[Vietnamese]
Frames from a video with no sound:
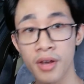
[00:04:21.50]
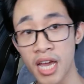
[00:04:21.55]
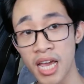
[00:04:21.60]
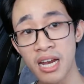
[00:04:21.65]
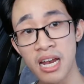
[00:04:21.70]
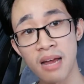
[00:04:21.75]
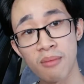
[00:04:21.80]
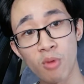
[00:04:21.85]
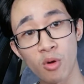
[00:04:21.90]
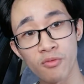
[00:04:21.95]

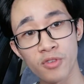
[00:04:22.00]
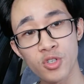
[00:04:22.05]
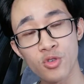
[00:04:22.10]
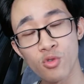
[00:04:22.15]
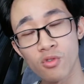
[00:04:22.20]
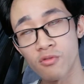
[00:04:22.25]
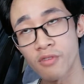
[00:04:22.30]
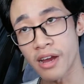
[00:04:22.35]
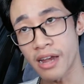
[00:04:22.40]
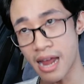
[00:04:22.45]
đây là một ví
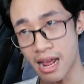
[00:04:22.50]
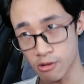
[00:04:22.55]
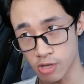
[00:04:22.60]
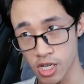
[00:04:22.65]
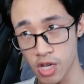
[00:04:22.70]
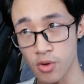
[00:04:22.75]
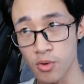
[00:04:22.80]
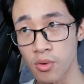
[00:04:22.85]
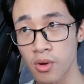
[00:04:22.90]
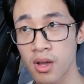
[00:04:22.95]
dụ về down
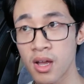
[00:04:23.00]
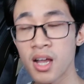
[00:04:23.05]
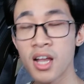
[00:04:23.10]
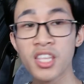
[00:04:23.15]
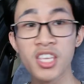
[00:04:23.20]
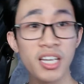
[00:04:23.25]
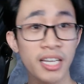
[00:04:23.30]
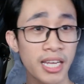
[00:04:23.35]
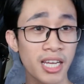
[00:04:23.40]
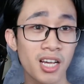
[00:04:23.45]
siêu
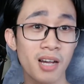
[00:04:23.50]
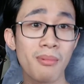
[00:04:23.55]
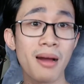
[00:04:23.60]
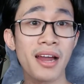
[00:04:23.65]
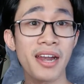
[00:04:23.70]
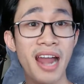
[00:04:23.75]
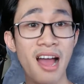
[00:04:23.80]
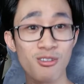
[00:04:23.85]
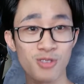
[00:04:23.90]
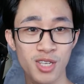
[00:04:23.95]
nhưng khi các
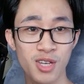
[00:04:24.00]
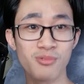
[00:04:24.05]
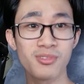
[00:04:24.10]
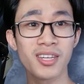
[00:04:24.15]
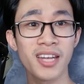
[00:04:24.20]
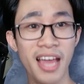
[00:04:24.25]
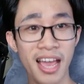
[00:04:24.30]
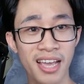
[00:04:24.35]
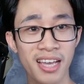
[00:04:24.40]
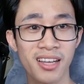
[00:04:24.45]
bạn down siêu
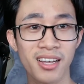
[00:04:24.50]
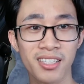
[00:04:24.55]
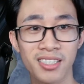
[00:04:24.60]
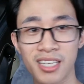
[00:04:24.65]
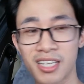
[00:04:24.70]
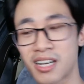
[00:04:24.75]
như này